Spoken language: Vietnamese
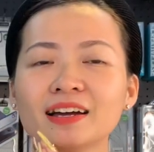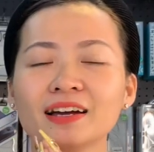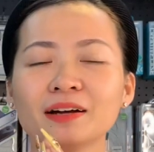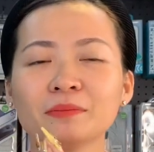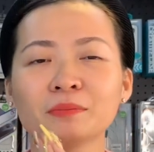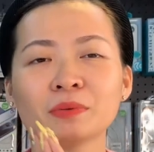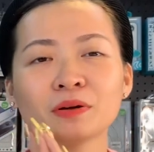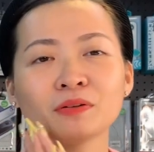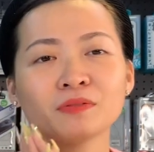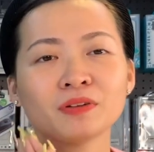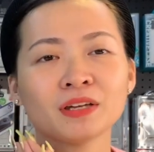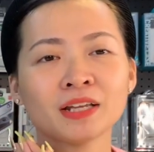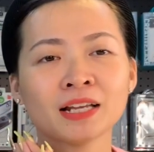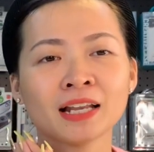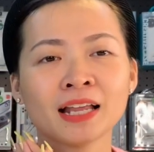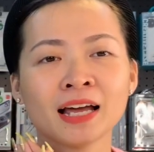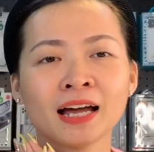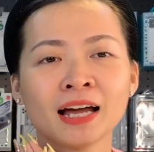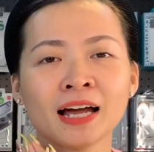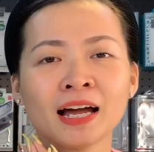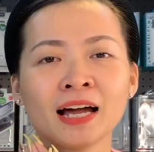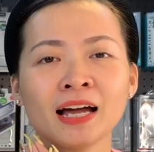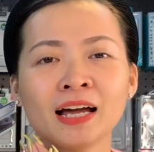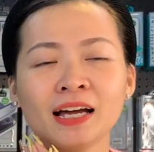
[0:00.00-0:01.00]
bởi vì
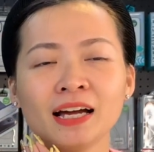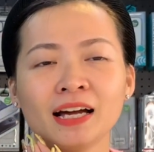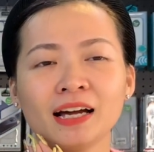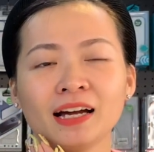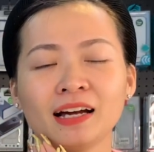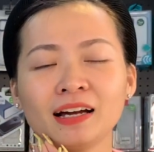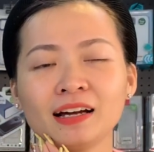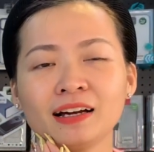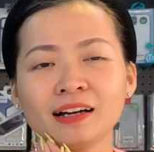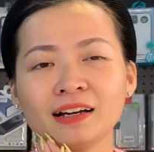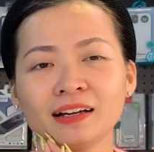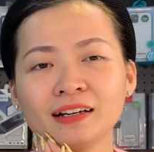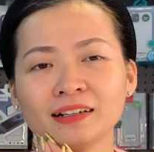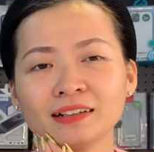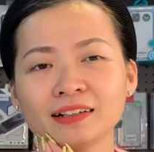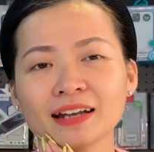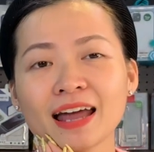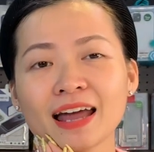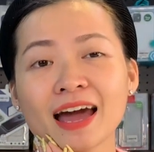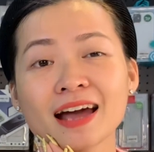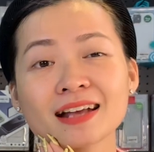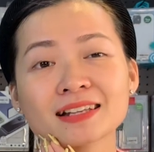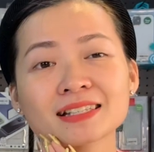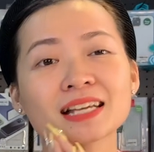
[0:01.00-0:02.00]
là uh,
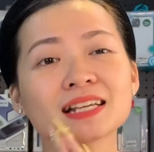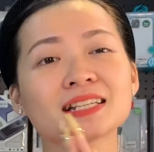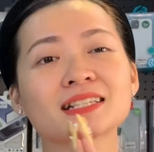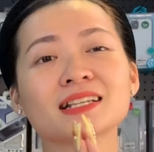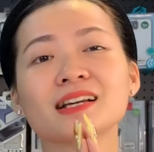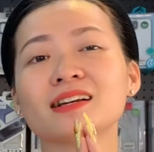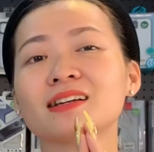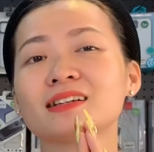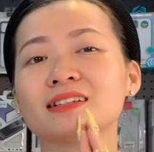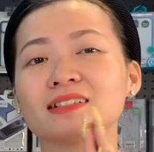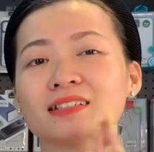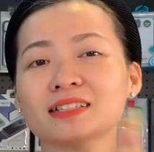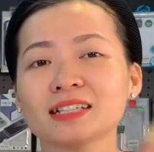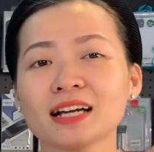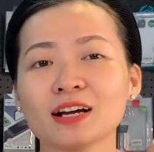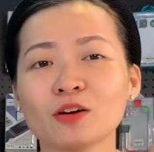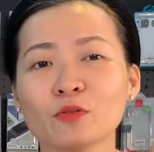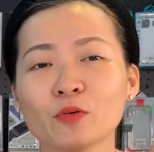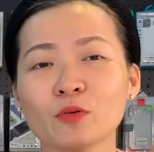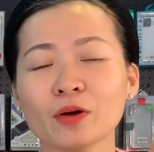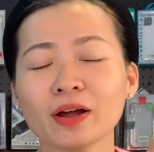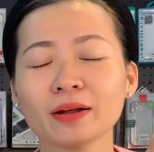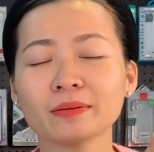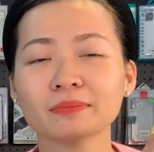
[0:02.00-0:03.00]
đang xây dựng trang
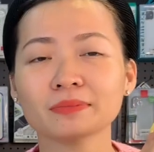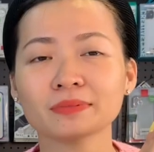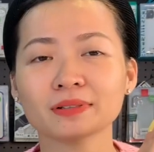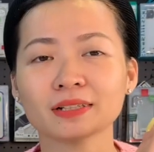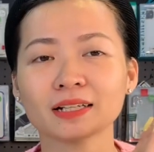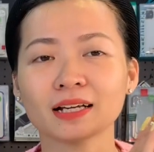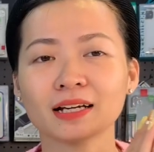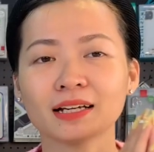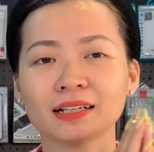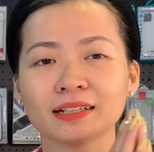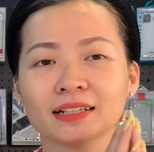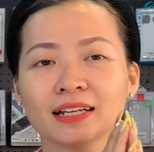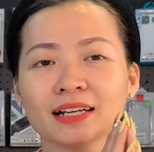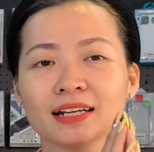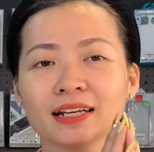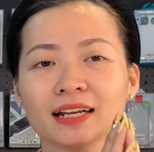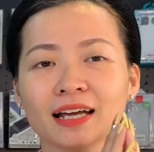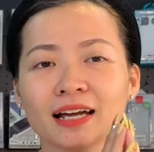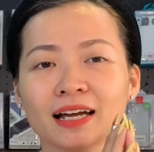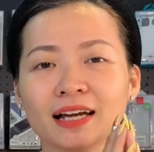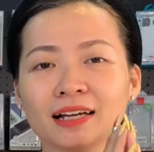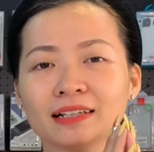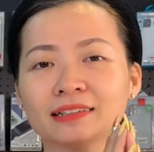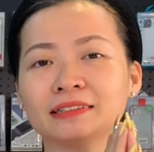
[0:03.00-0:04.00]
web uh, nên
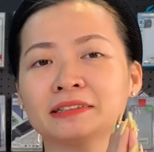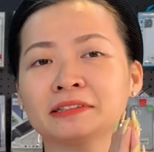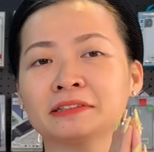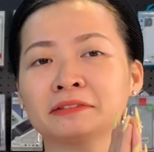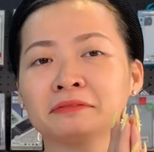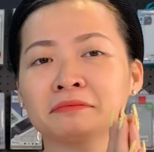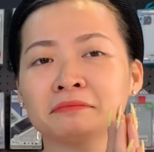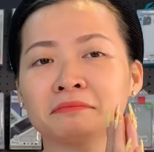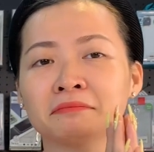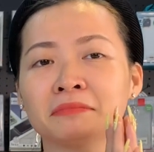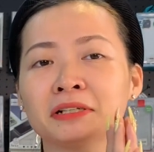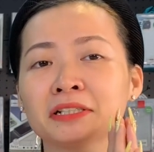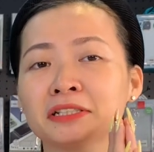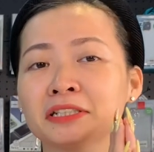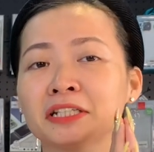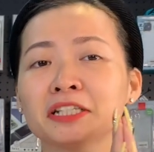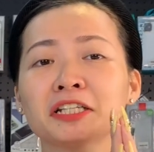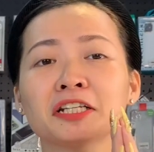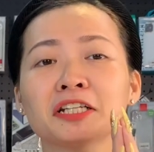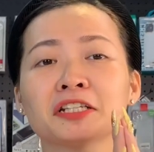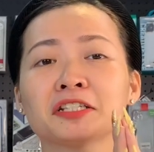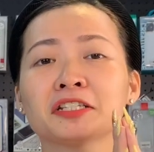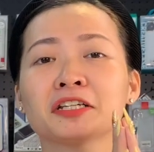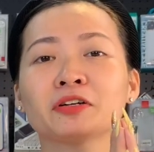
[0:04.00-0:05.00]
là mất
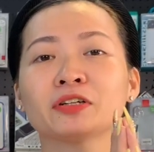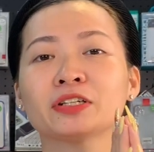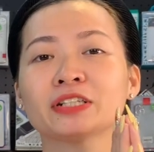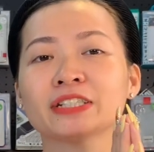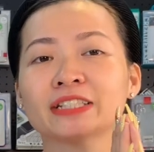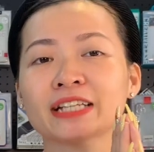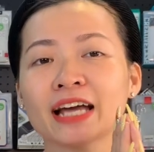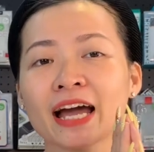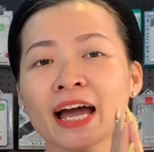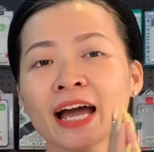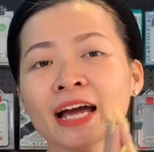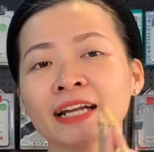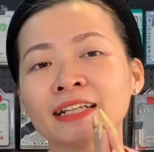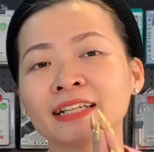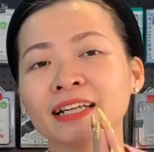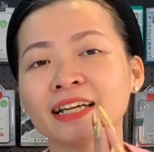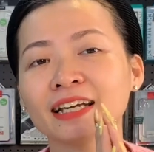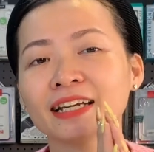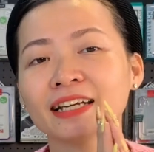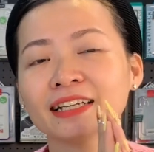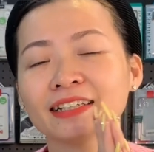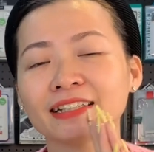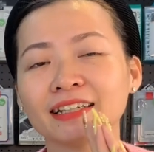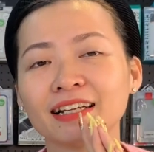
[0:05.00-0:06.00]
rất là nhiều thời gian
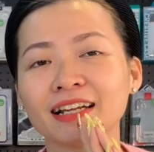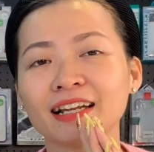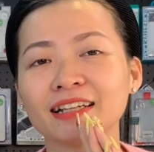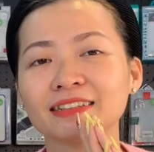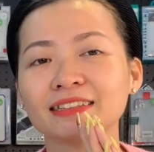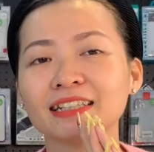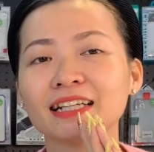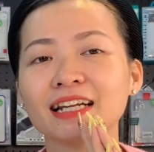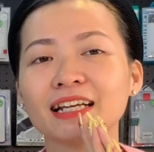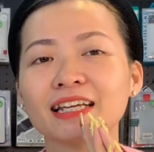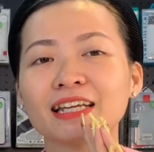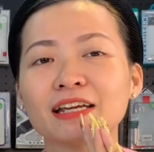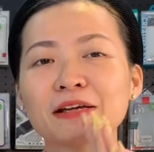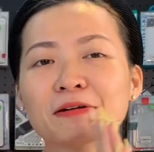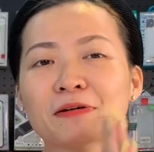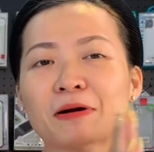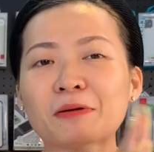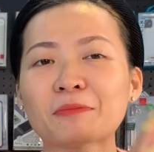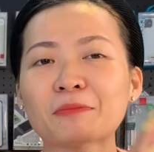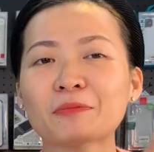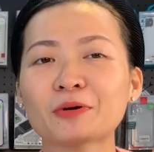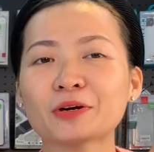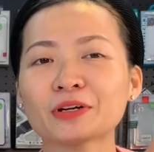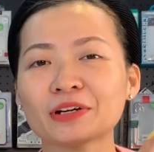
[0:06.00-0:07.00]
nên là rất là hy
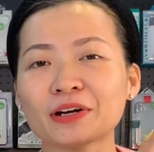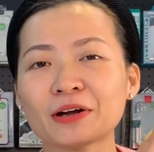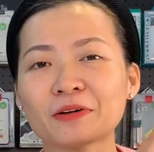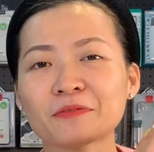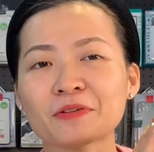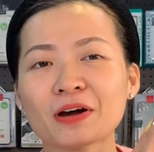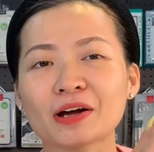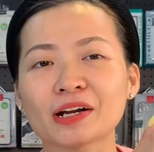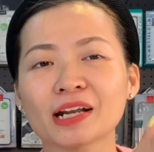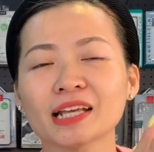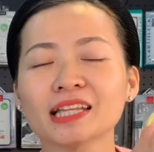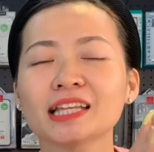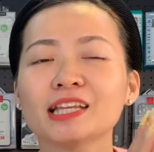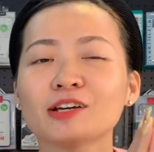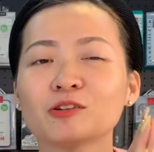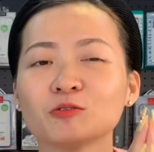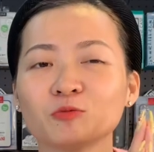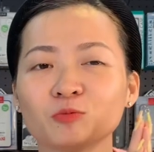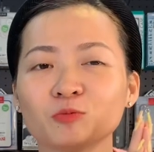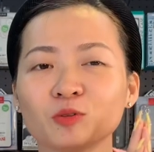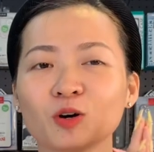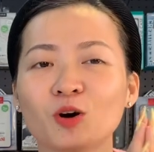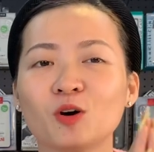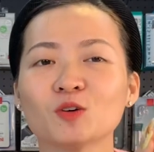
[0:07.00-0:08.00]
vọng mọi người vào đấy thì
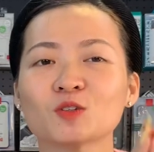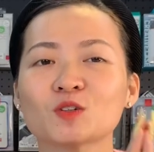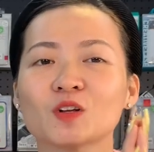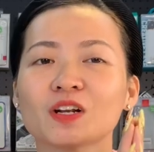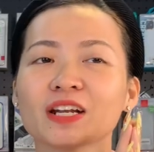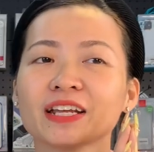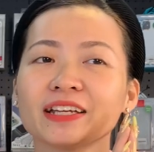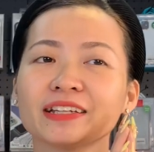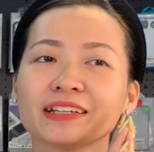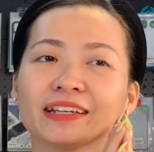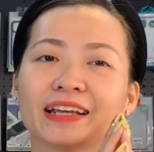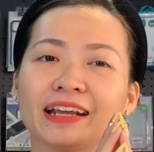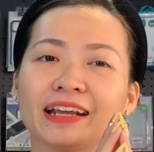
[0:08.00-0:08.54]
ủng hộ cho linh để